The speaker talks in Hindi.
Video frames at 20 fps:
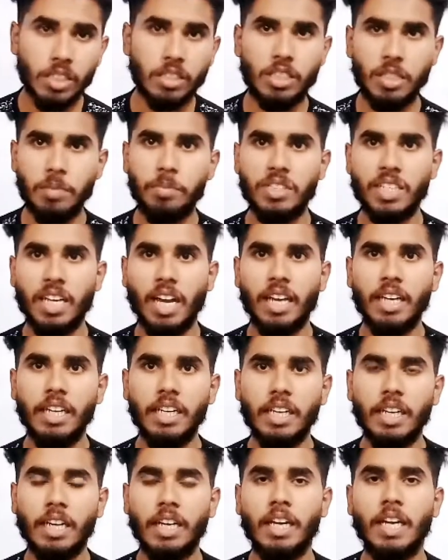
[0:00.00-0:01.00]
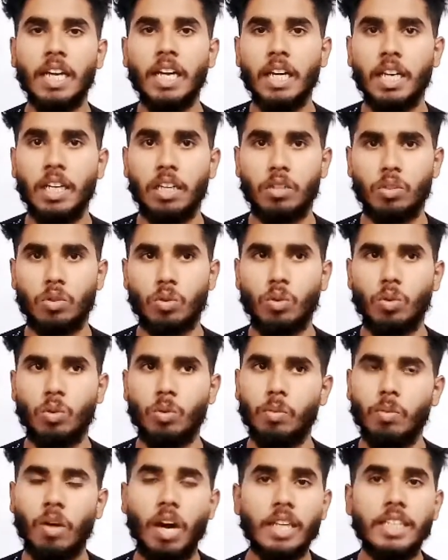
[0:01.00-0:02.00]
जिम से आए इसको
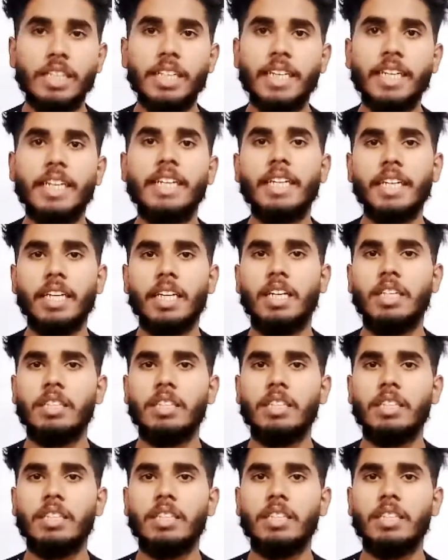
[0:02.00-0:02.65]
आधे घंटे के